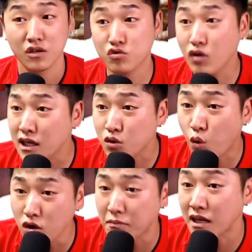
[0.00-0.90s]
수아레즈
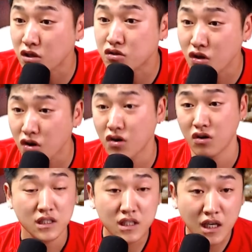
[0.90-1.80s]
공은 만졌어?
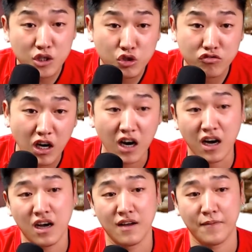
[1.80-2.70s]
이게
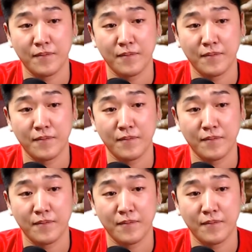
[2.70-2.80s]
축구야.